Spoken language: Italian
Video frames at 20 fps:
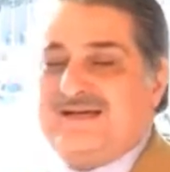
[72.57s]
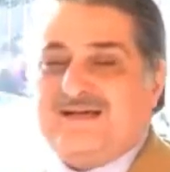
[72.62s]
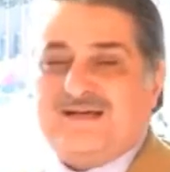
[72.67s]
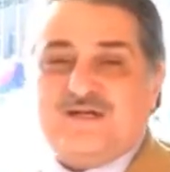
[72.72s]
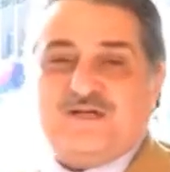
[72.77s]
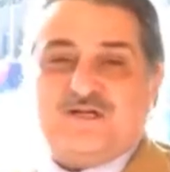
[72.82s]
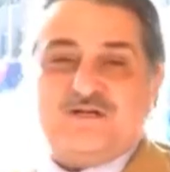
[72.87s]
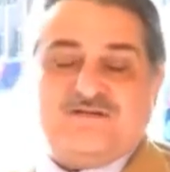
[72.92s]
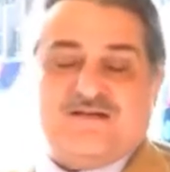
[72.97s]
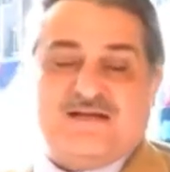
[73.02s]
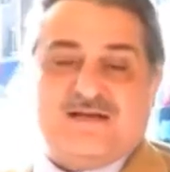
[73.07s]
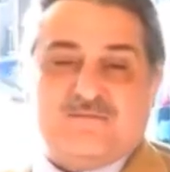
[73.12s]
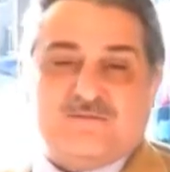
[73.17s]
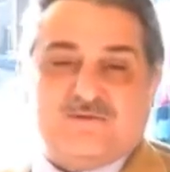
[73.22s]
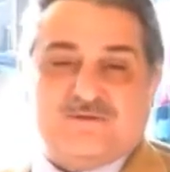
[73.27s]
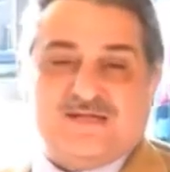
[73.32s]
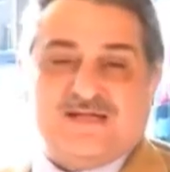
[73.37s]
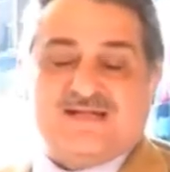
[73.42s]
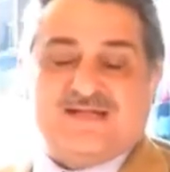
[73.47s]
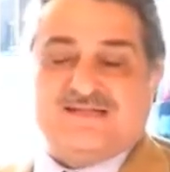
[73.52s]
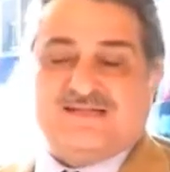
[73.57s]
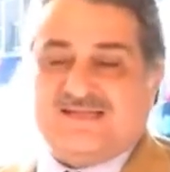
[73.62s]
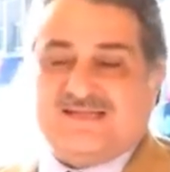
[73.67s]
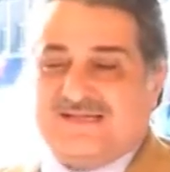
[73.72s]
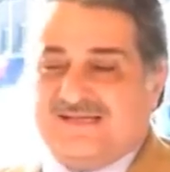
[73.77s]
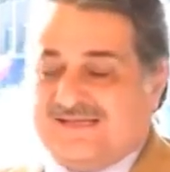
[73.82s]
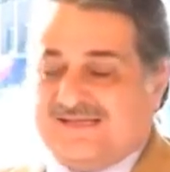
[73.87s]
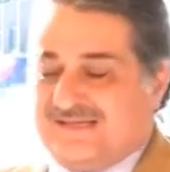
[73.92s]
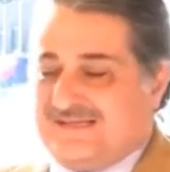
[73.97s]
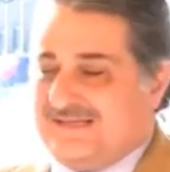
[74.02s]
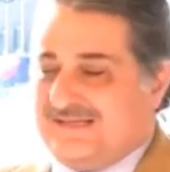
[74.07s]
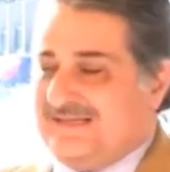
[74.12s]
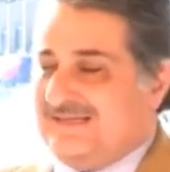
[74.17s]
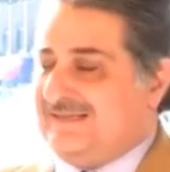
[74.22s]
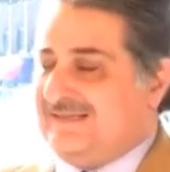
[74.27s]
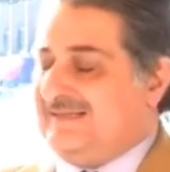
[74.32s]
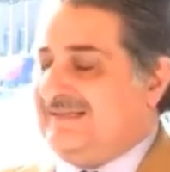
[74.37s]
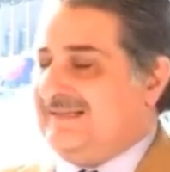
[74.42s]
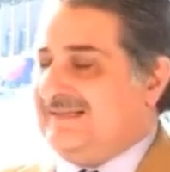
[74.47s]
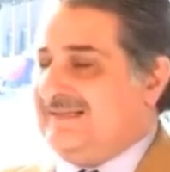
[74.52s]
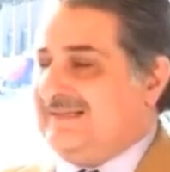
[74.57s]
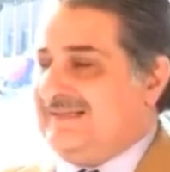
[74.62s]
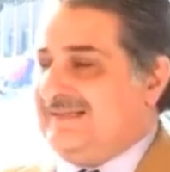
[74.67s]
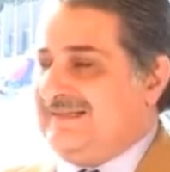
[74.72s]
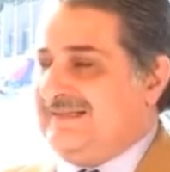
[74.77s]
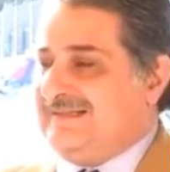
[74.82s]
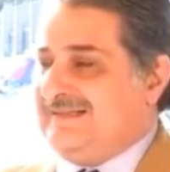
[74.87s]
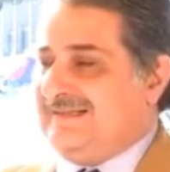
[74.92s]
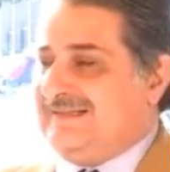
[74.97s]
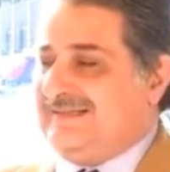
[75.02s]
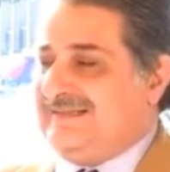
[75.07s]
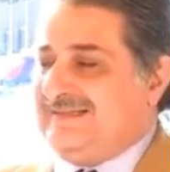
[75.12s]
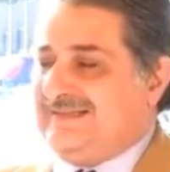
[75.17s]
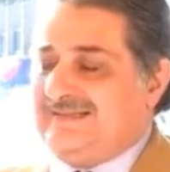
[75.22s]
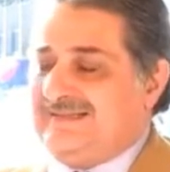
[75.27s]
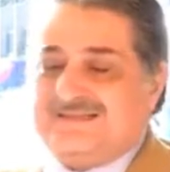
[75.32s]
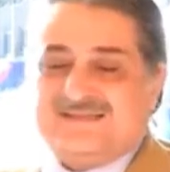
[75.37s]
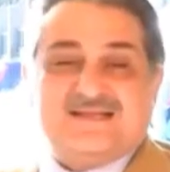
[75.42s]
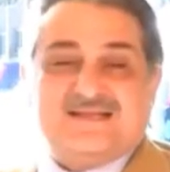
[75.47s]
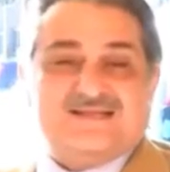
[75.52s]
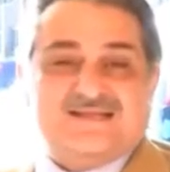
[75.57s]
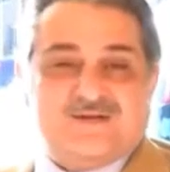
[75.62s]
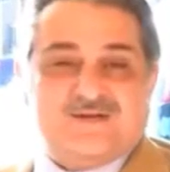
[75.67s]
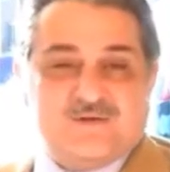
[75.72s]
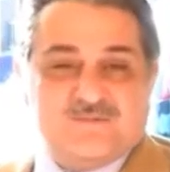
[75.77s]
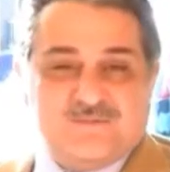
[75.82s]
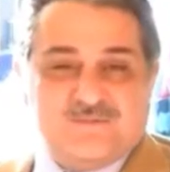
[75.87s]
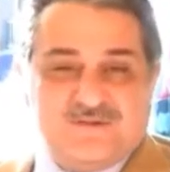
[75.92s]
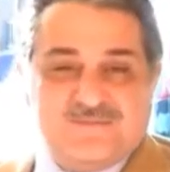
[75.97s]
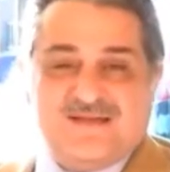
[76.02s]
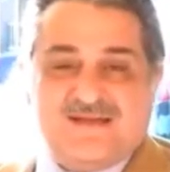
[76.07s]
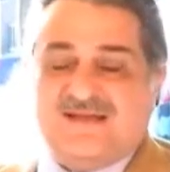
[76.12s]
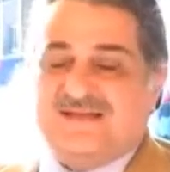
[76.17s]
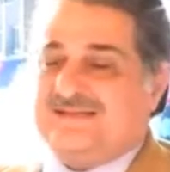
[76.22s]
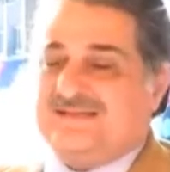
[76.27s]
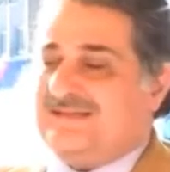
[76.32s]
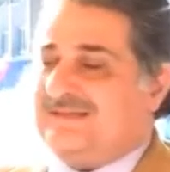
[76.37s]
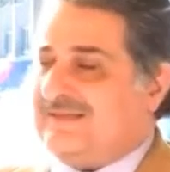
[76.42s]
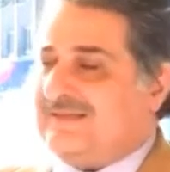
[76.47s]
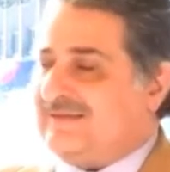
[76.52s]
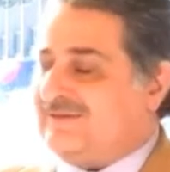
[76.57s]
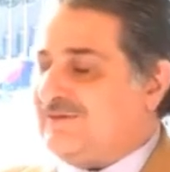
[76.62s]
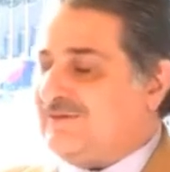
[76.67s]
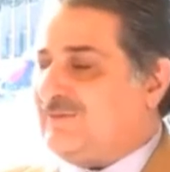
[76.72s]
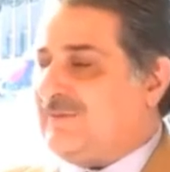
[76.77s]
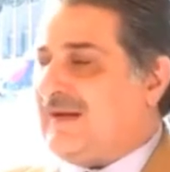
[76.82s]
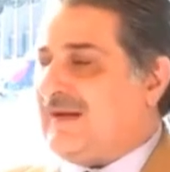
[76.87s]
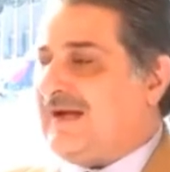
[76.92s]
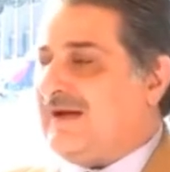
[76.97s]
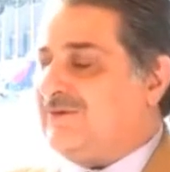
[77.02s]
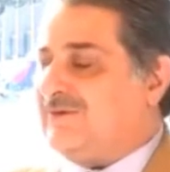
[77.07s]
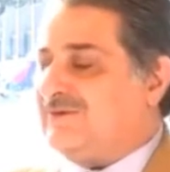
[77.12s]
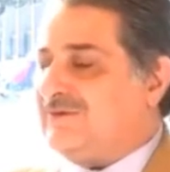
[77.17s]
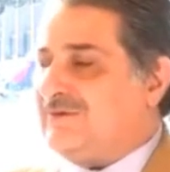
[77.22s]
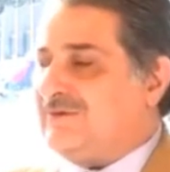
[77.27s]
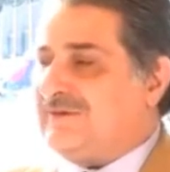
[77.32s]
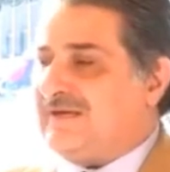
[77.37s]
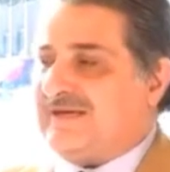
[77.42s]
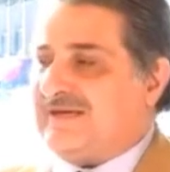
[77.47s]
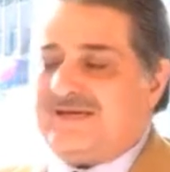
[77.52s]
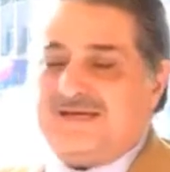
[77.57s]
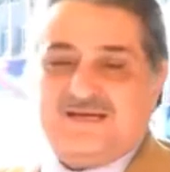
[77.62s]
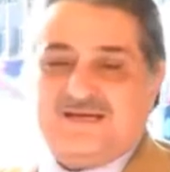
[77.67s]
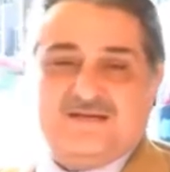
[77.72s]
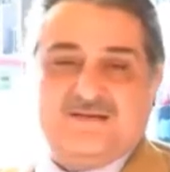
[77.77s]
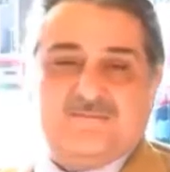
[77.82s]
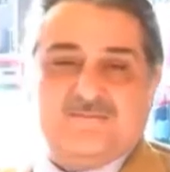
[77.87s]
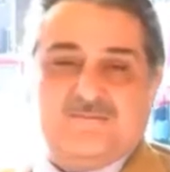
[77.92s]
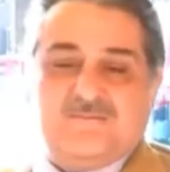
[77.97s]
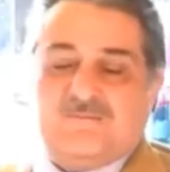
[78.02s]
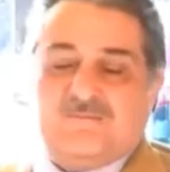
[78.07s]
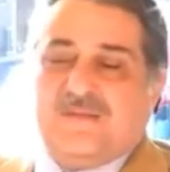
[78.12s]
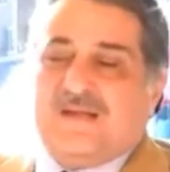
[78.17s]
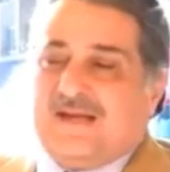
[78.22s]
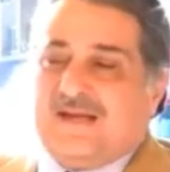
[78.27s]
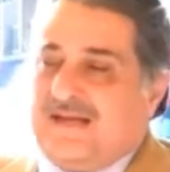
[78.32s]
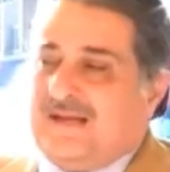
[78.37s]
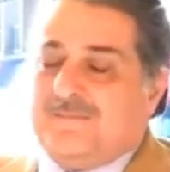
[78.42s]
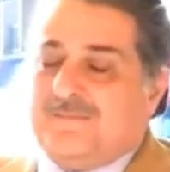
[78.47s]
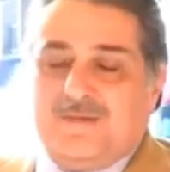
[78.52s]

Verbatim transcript: Riceviamo tanti, eh, tanti complimenti, tanto applauso perché perché?